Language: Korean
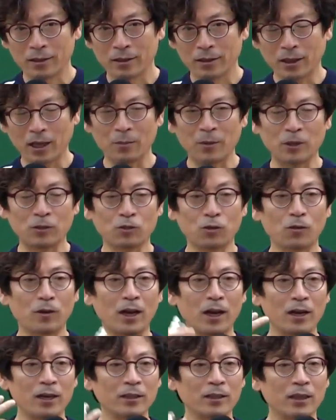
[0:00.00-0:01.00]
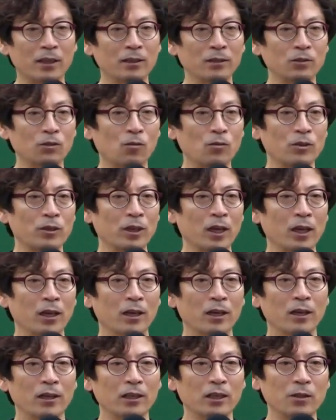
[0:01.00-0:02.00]
다만 초과할 때는 종전에
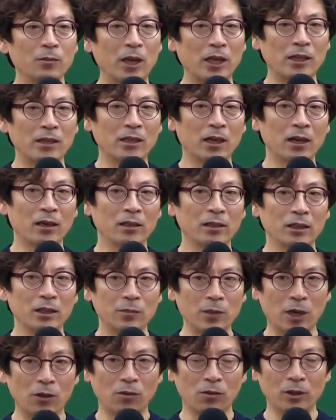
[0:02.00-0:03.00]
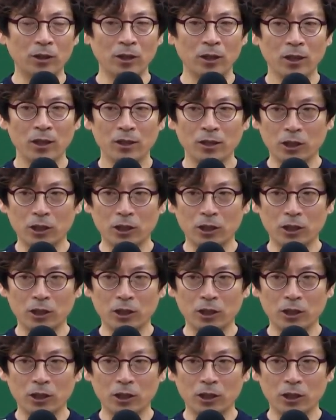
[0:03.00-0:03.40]
임야대장 임야도를